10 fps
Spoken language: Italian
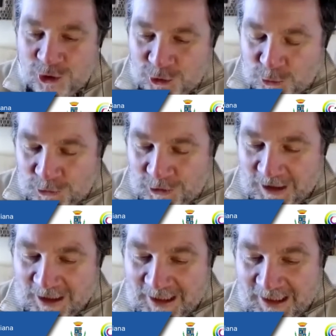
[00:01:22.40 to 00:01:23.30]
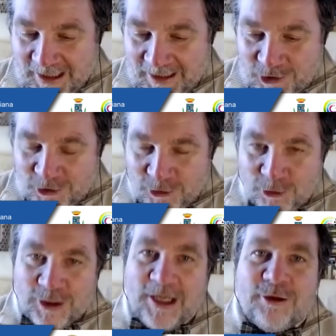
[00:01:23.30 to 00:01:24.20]
a tutti, sono
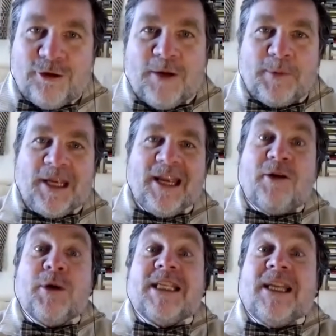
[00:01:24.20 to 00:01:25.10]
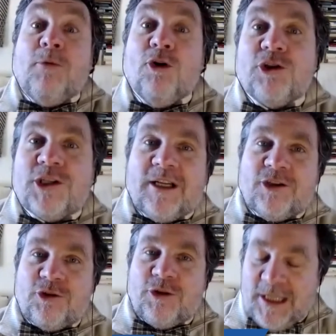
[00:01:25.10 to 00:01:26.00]
contento di aprire questa mostra
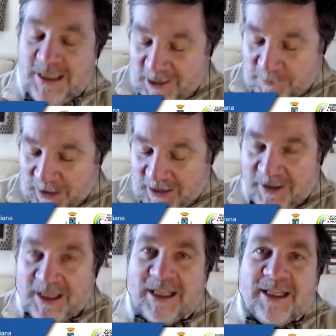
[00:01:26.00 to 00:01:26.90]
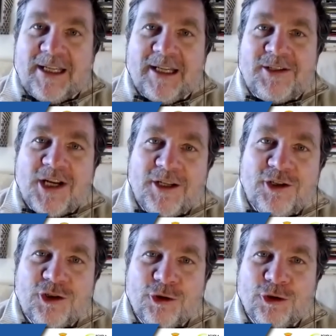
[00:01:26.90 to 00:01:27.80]
sui ghiacciai perché vedete i ghiacciai
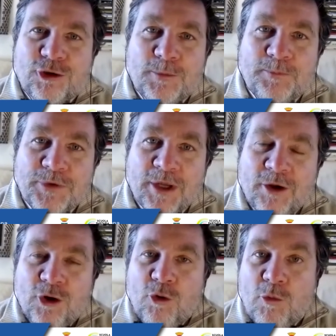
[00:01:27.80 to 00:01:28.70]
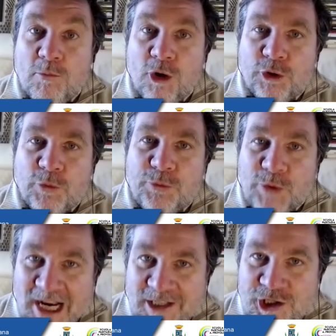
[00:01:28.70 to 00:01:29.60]
sono un modo
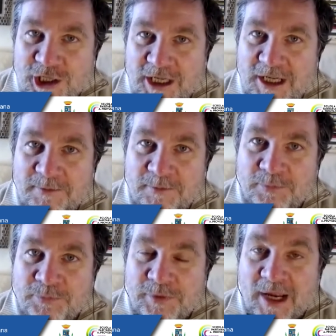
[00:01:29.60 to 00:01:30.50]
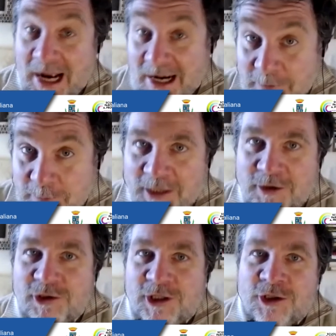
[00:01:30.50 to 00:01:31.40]
facile anche per i
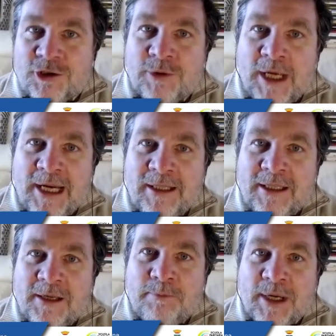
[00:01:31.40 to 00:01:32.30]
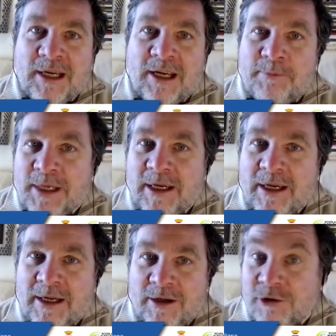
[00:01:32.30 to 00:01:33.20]
nostri studenti per
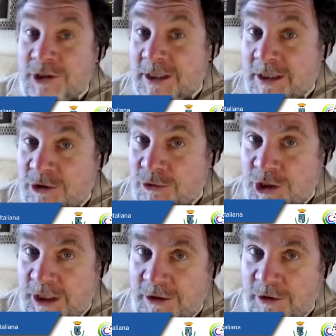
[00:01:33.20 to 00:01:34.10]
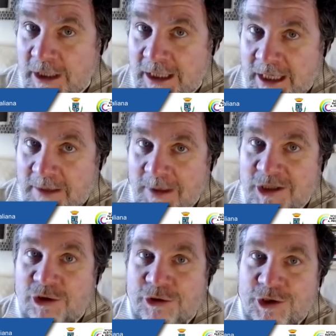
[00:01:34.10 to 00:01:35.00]
capire che cosa sta succedendo al clima.
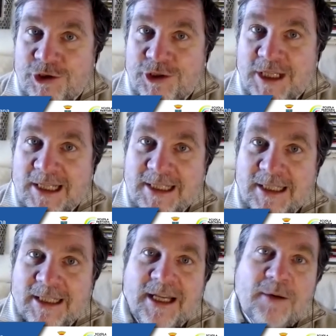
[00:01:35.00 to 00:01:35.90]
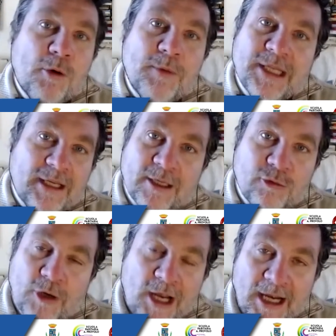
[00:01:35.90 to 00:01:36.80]
Sono in sostanza dei termometri
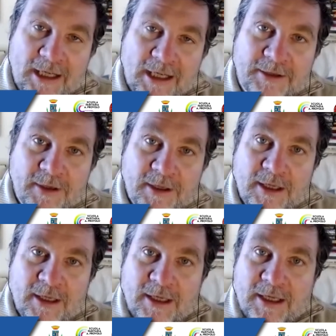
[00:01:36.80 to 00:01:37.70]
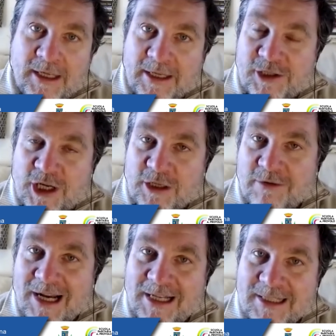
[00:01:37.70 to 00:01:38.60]
naturali. Il ghiacciaio
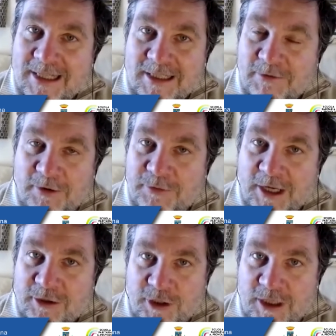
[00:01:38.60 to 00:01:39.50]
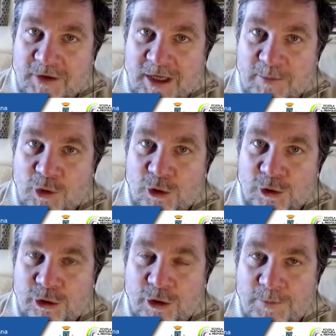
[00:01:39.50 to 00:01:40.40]
avanza se fa freddo e nevica
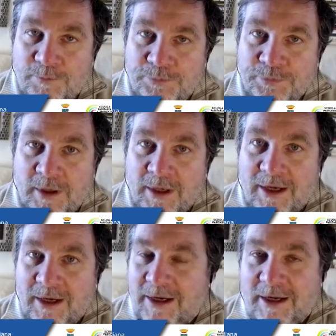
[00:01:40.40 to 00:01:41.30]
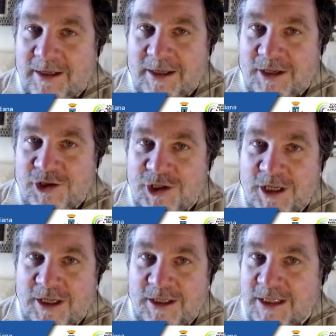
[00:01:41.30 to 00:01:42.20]
molto
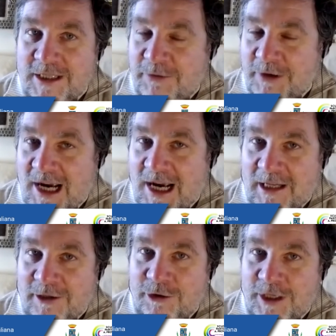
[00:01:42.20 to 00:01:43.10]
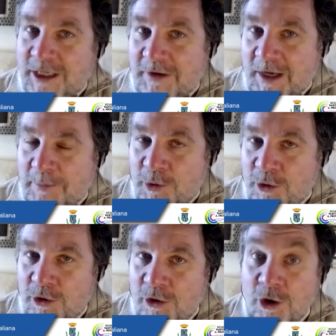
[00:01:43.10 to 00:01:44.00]
regredisce se fa caldo e nevica
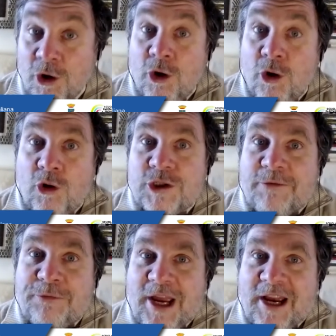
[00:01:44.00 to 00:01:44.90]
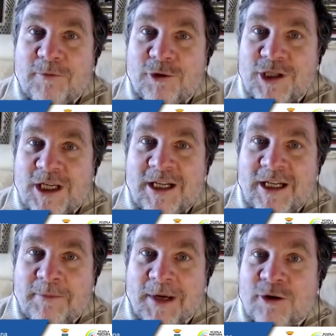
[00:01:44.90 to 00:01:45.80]
poco, o sta fermo se il
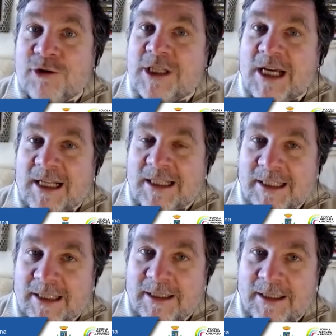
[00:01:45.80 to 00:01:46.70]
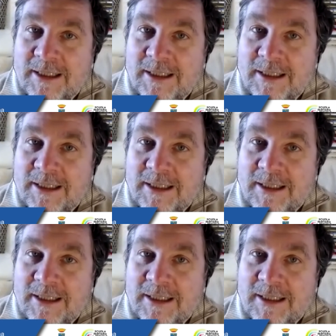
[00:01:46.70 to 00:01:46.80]
clima è costante.